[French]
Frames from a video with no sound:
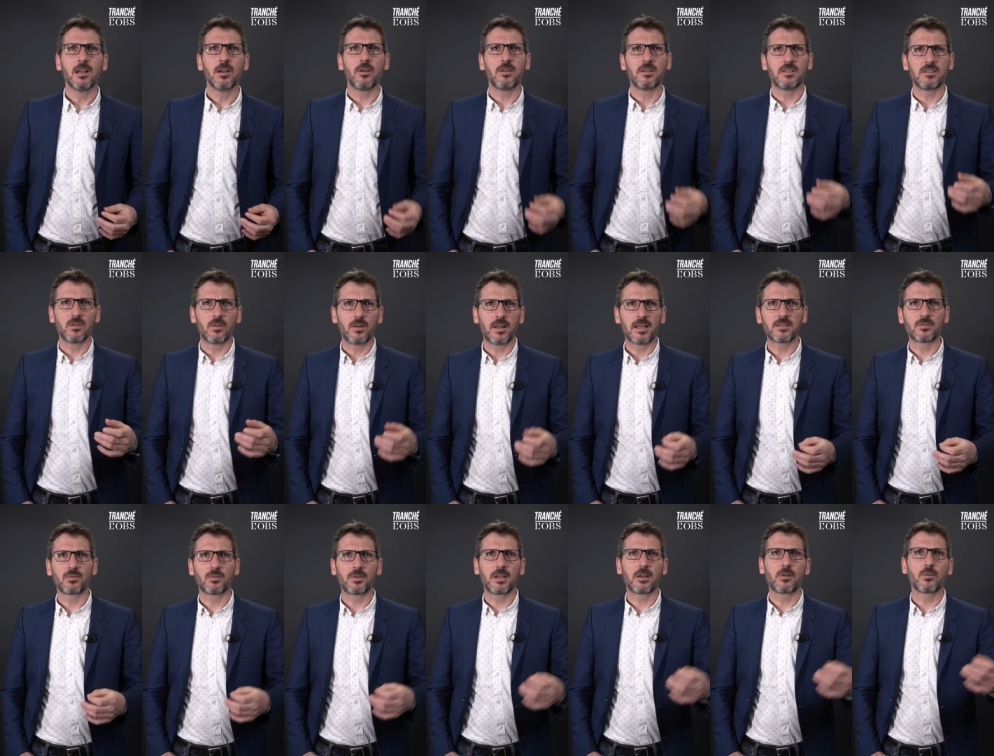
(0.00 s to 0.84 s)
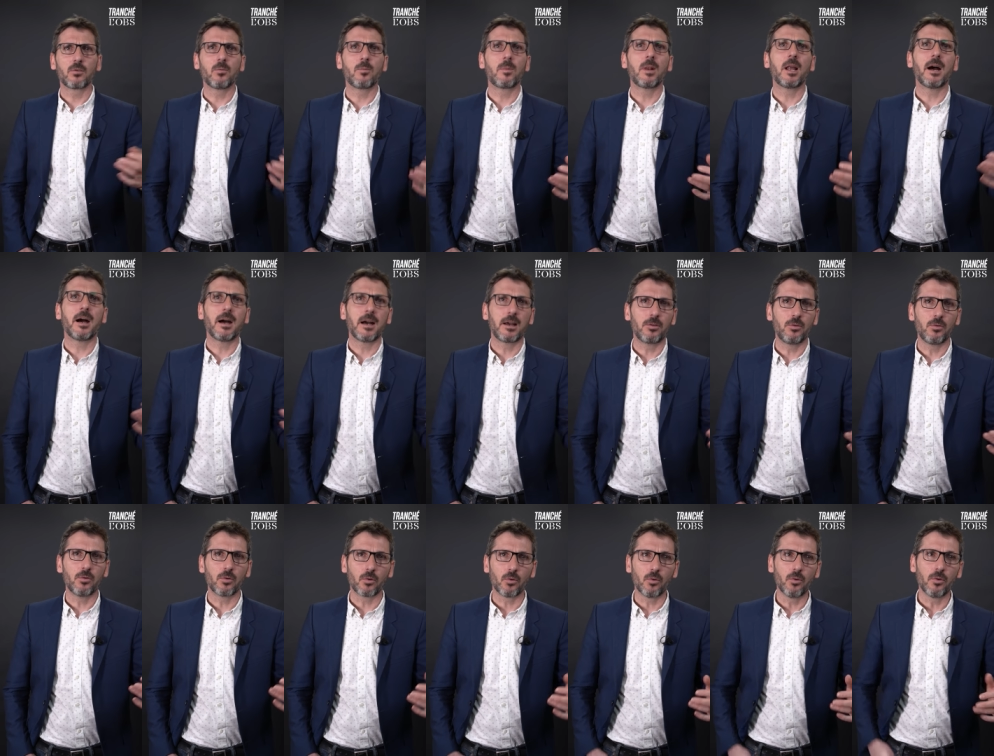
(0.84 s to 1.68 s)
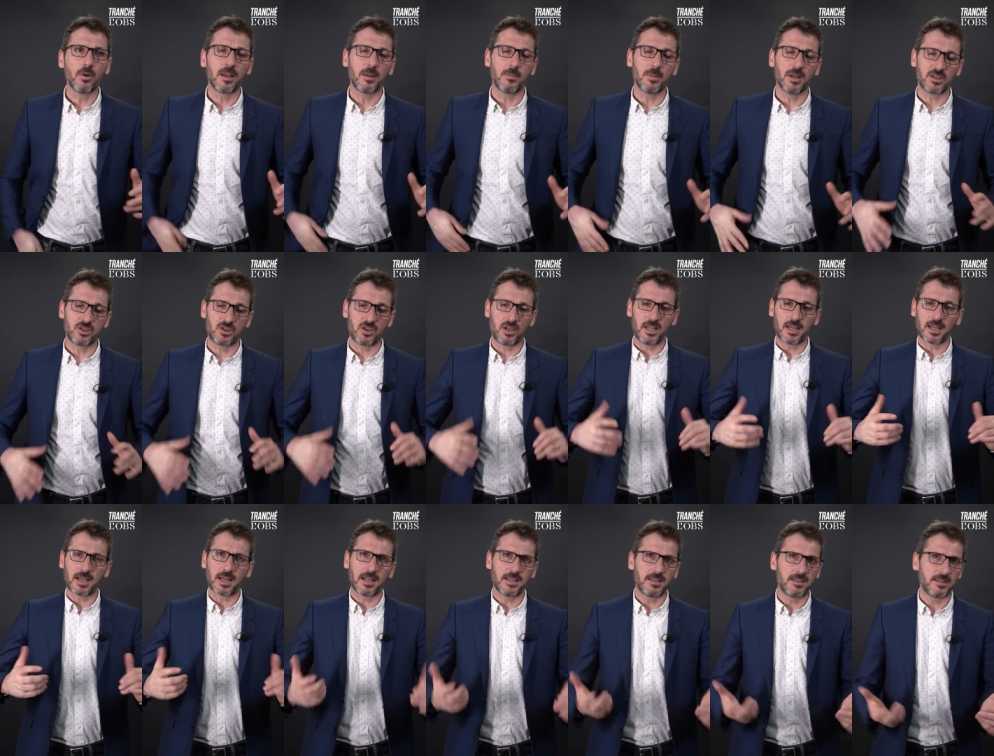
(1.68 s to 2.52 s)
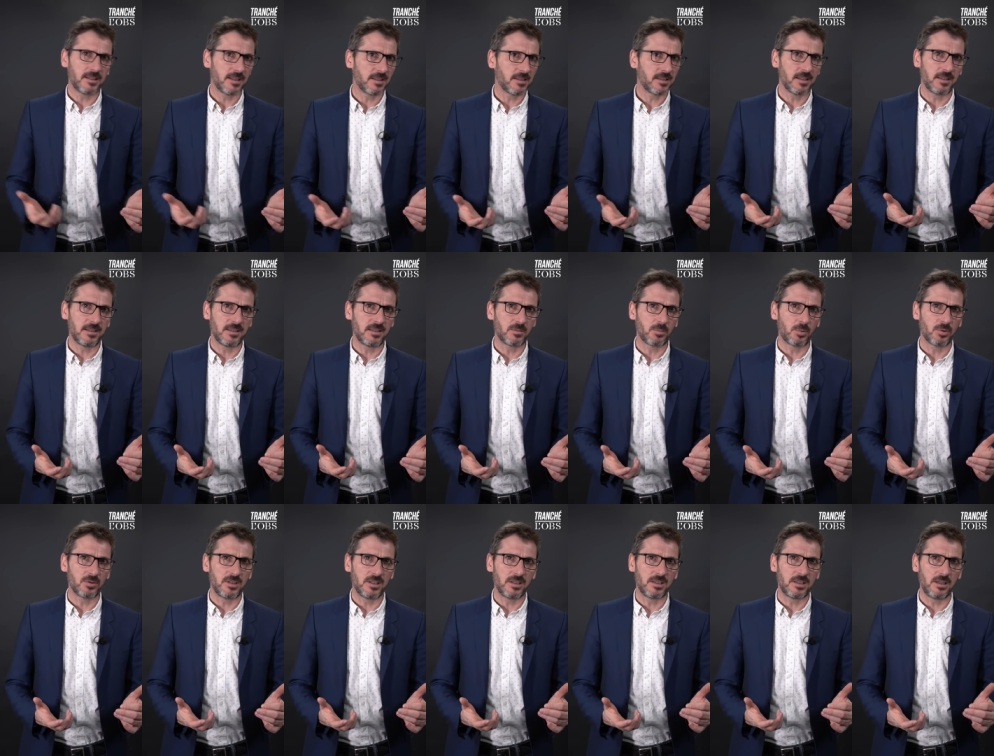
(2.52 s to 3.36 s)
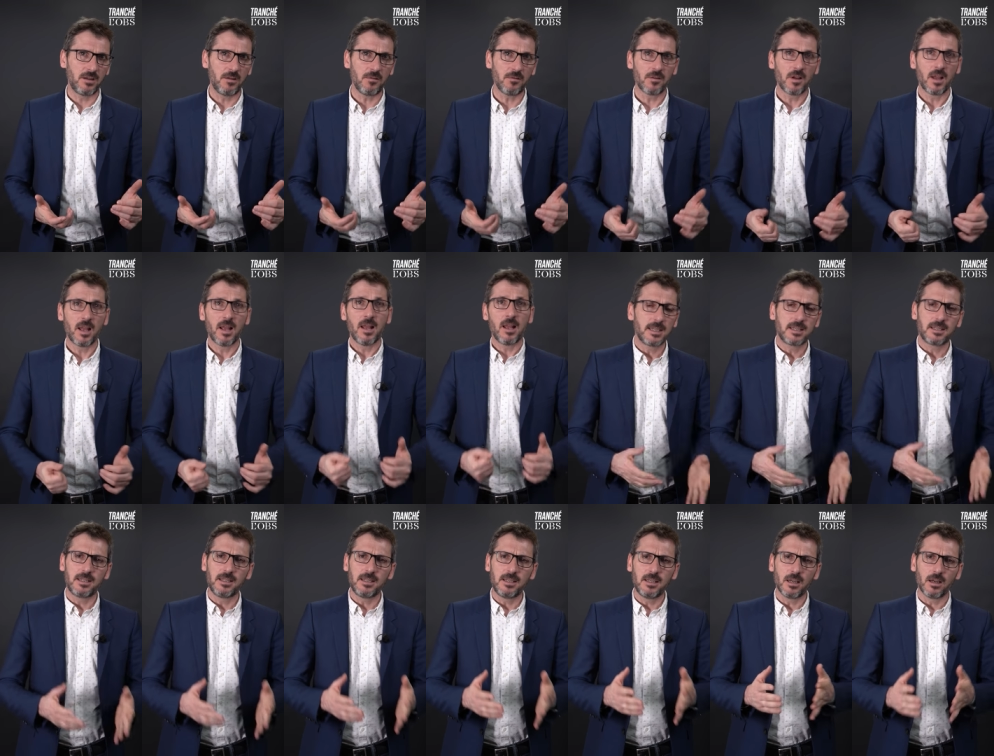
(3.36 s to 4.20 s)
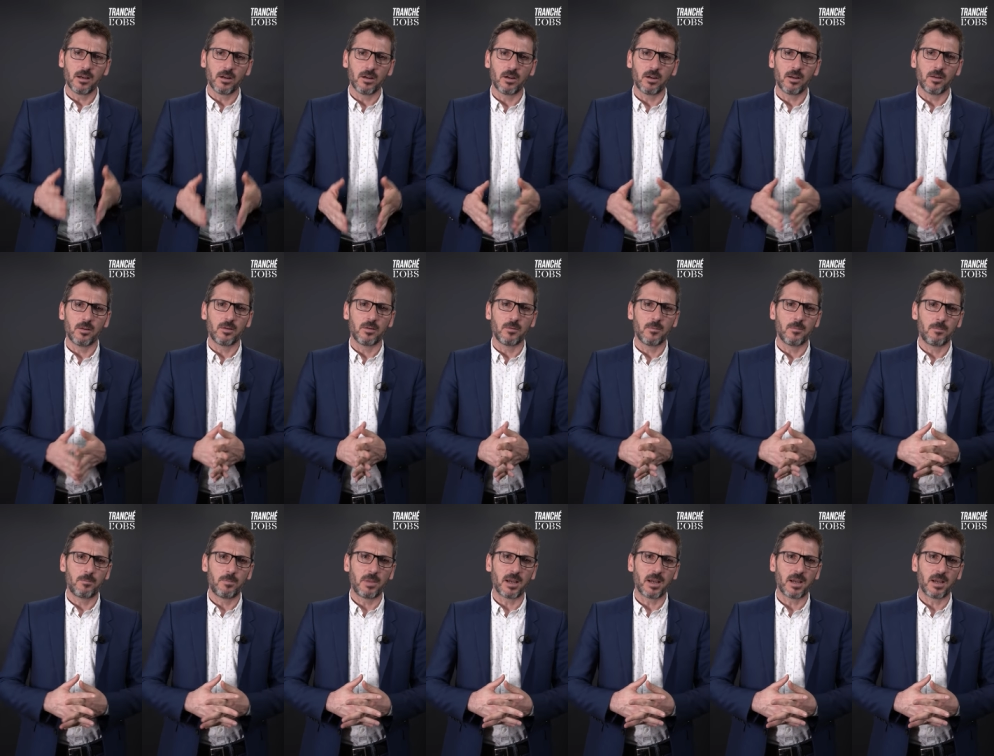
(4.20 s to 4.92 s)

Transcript: euh, isolation des combles à 1 euro, et eh bien généraliser ces dispositifs qui euh,